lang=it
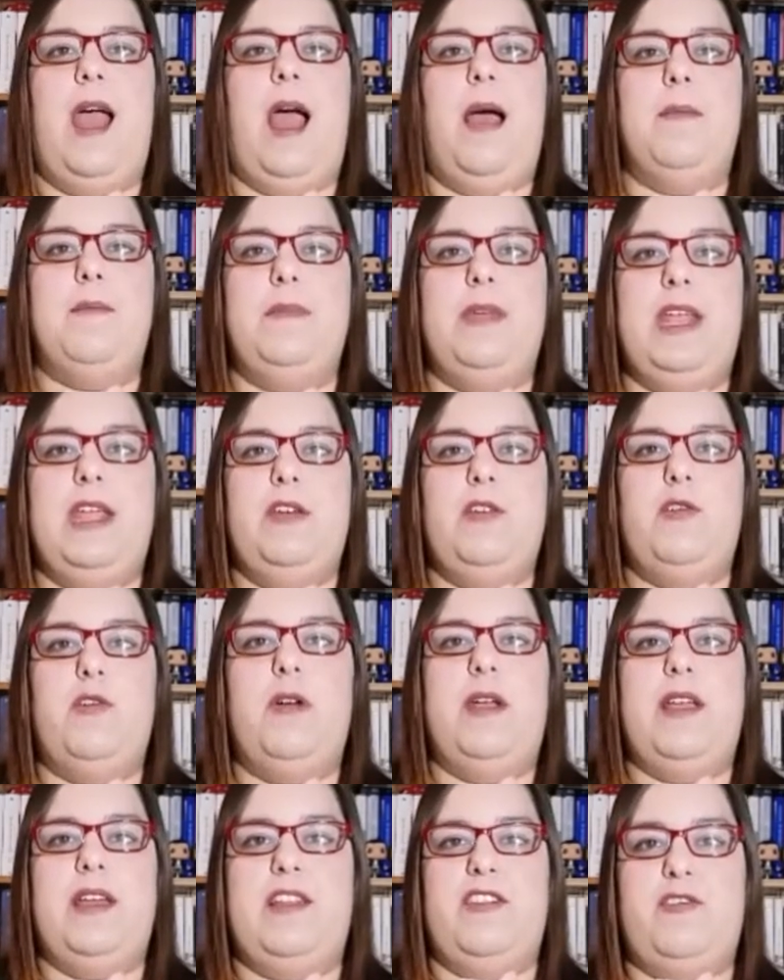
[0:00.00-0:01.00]

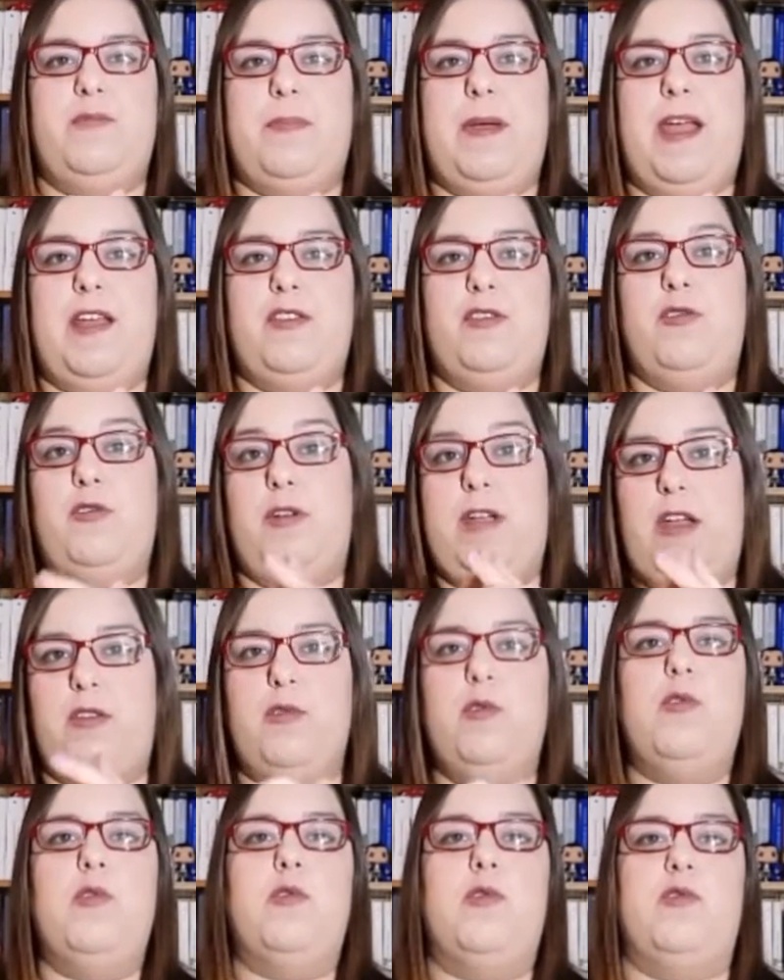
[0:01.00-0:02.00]
ammiro e rispetto e
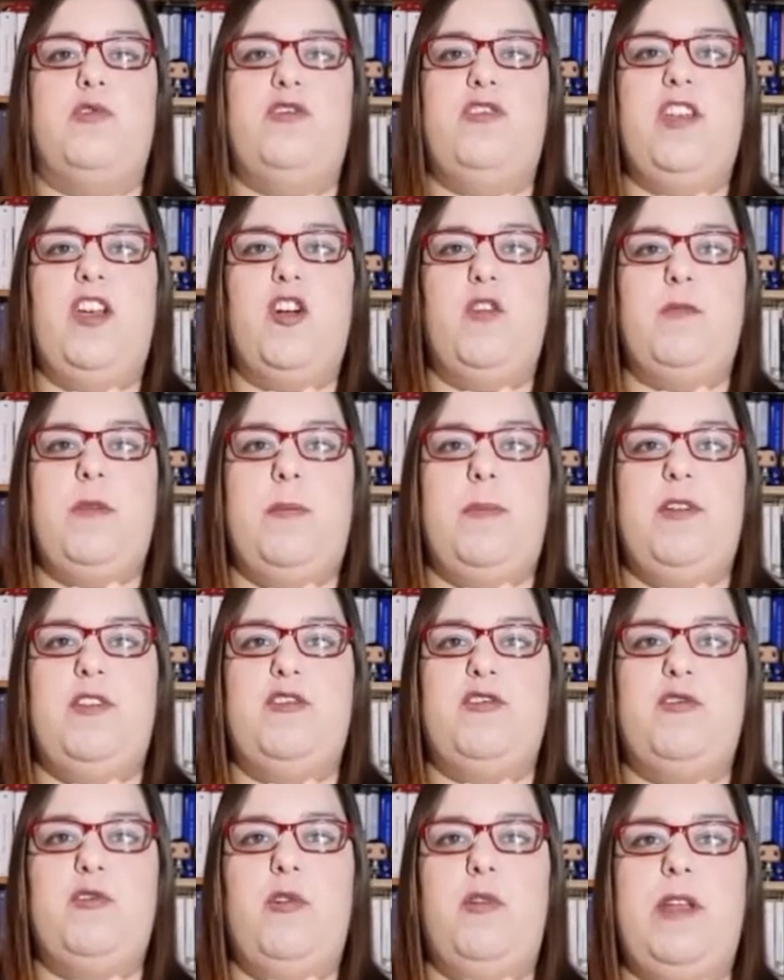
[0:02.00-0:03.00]
adoro sia come
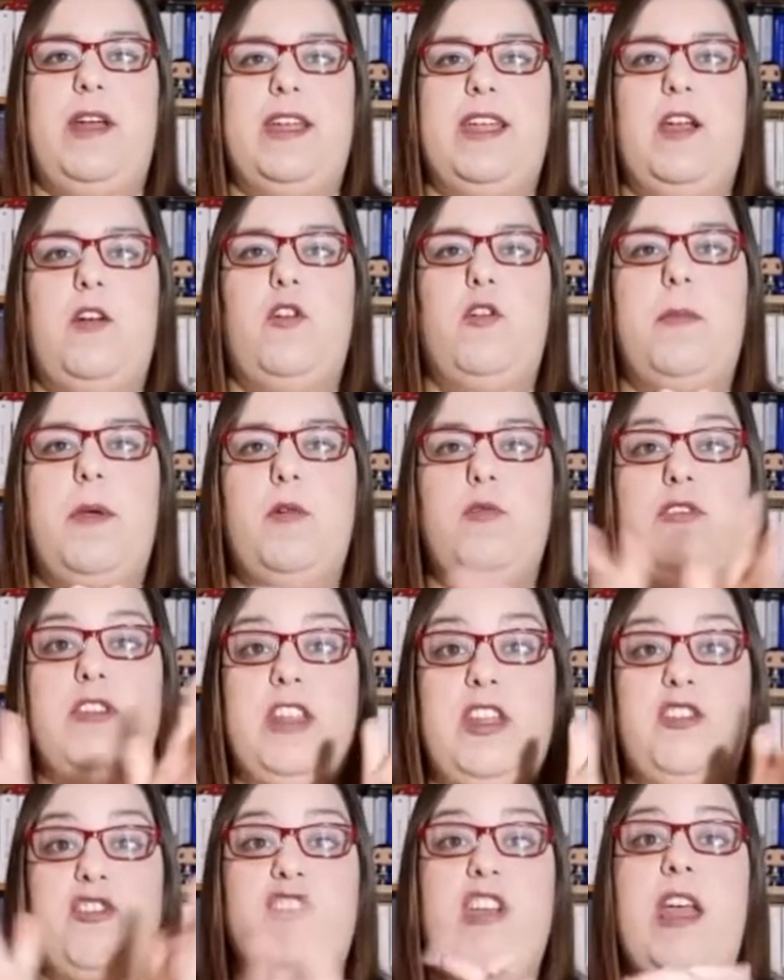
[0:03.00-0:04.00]
persona che come
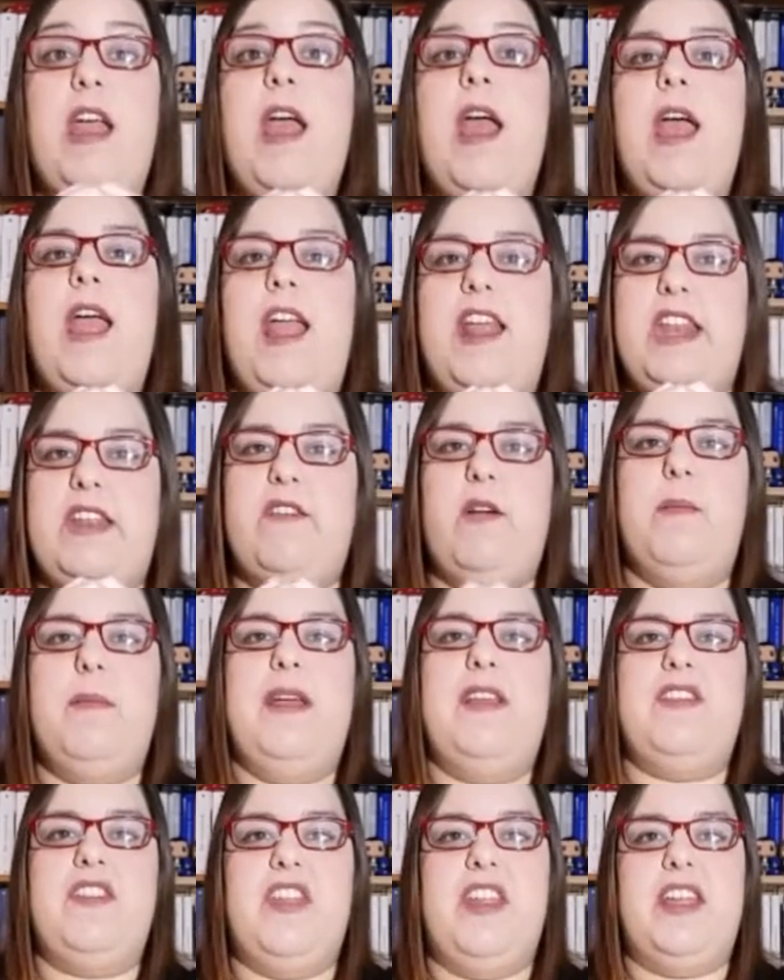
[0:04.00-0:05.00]
autrice e devo
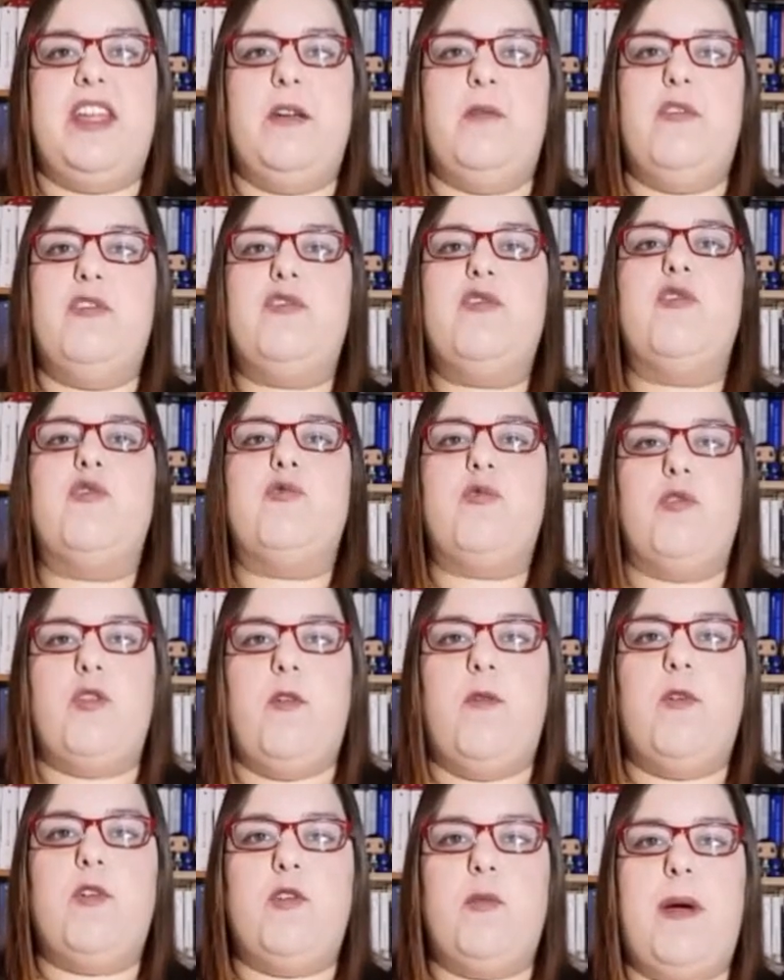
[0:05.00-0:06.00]
ammettere che questo suo
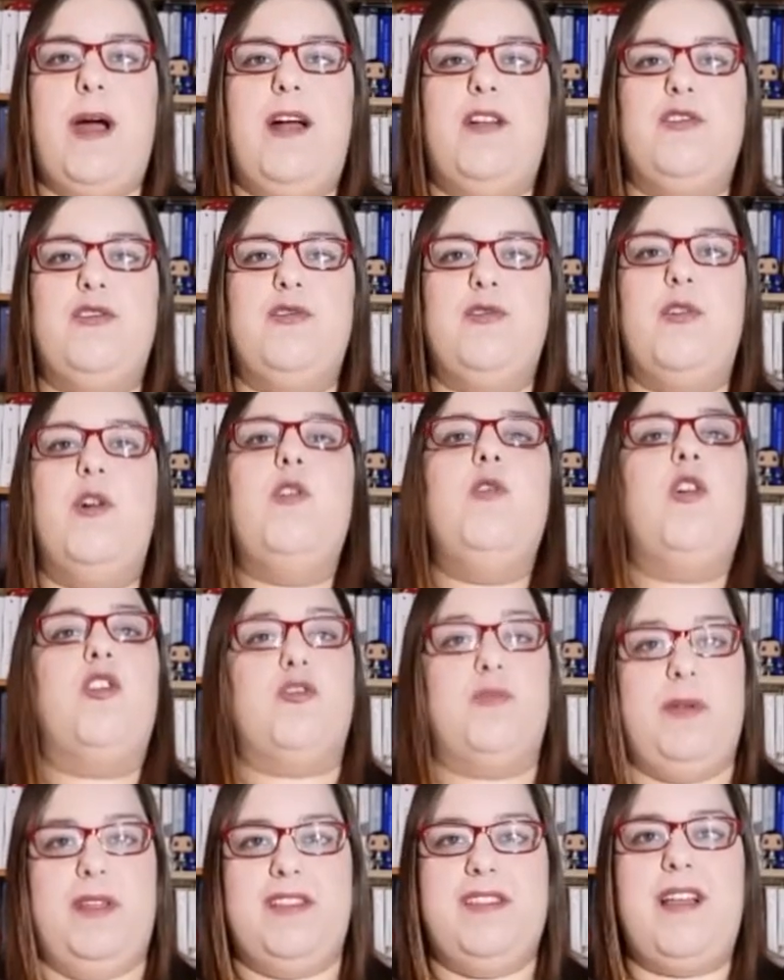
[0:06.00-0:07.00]
nuovo romanzo lo
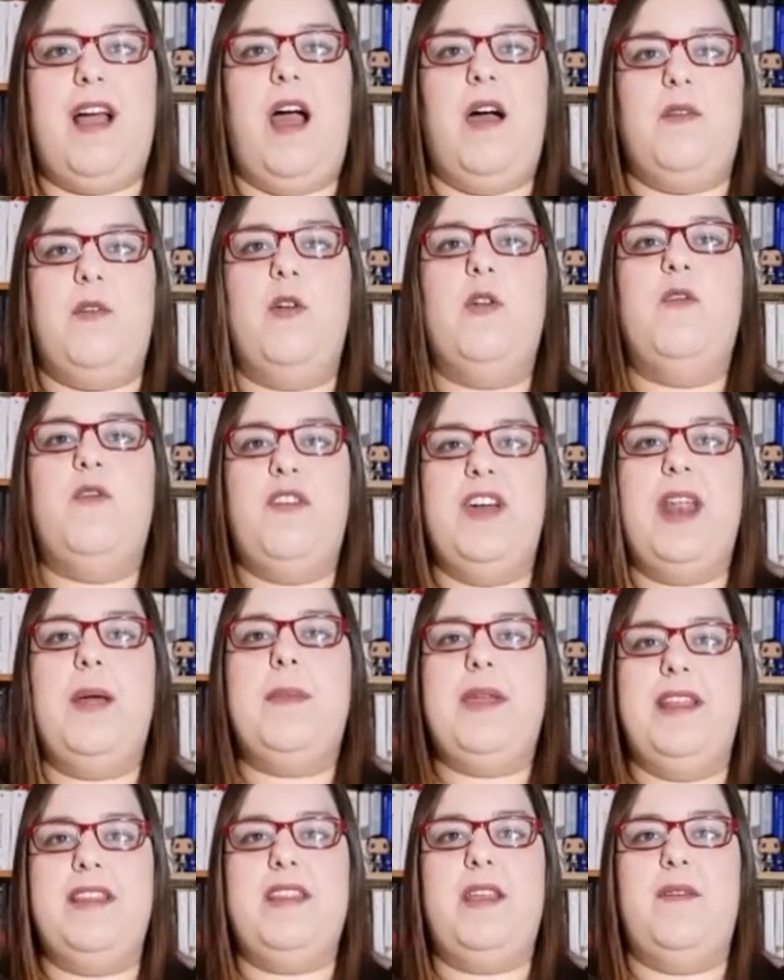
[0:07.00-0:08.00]
aspettavo
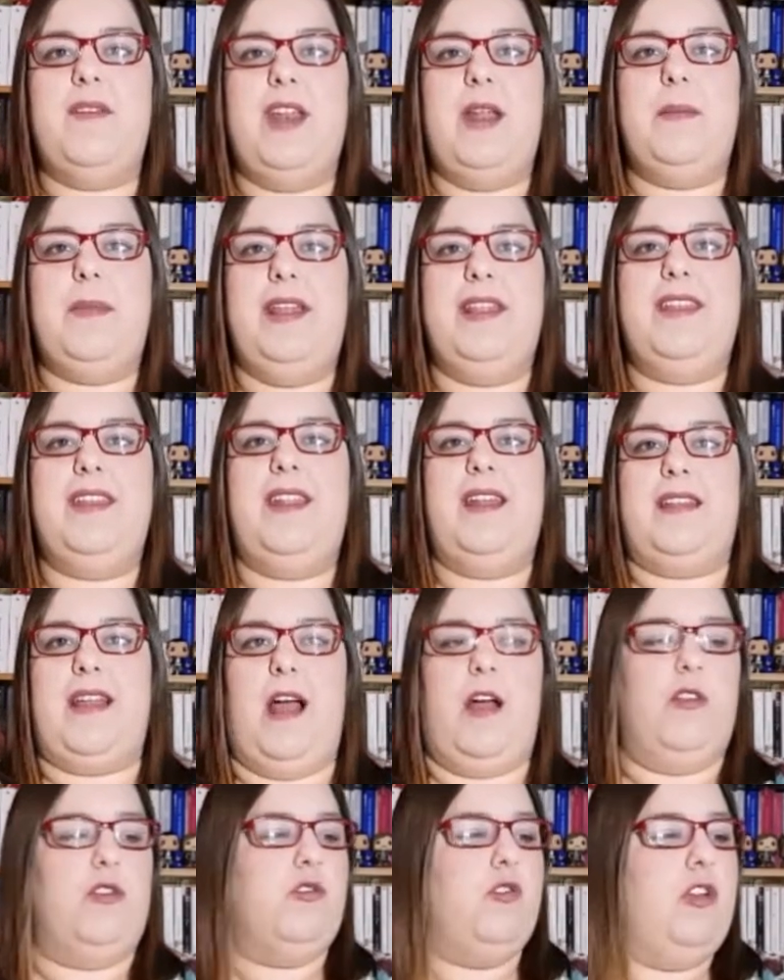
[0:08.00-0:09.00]
veramente veramente da
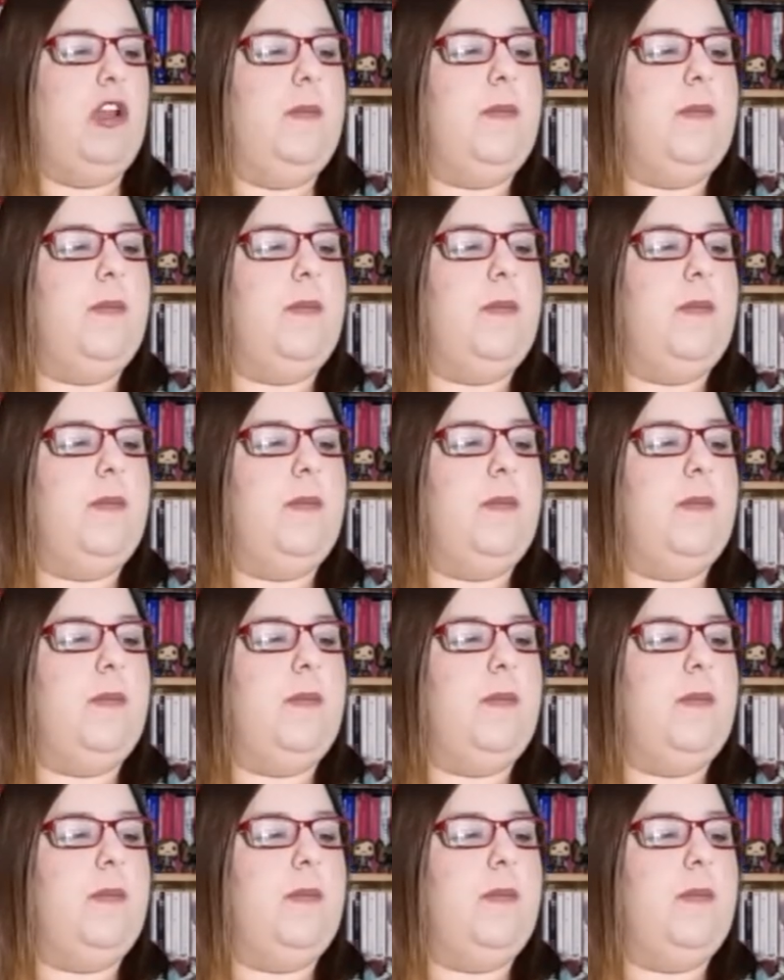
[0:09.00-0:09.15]
tanto.